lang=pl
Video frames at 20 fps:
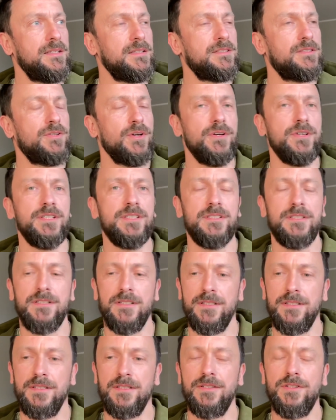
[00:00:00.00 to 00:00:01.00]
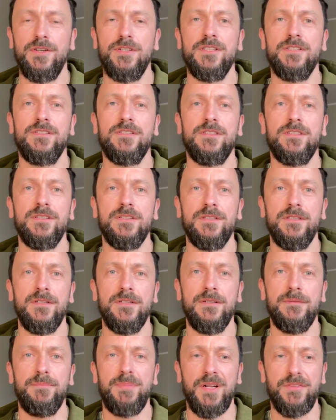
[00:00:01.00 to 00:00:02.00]
To jest, to jest
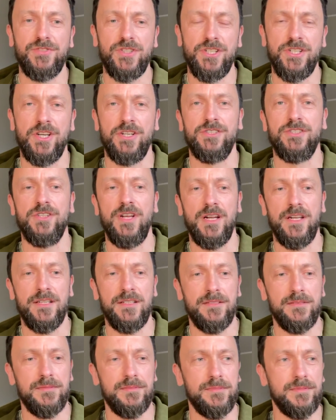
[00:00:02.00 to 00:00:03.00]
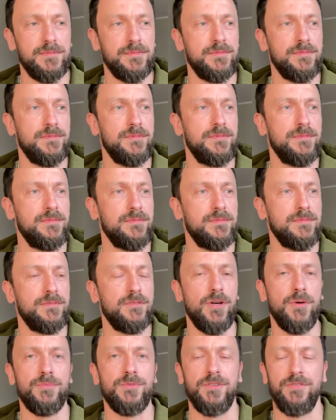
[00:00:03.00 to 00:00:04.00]
pierwsza rzecz, no ale
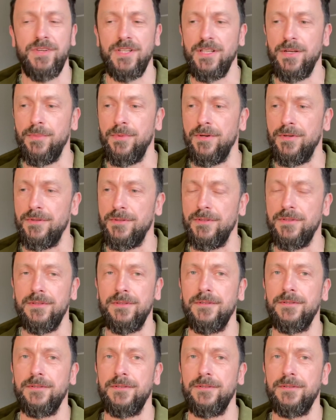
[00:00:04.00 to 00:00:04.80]
dobrze, wiadomo,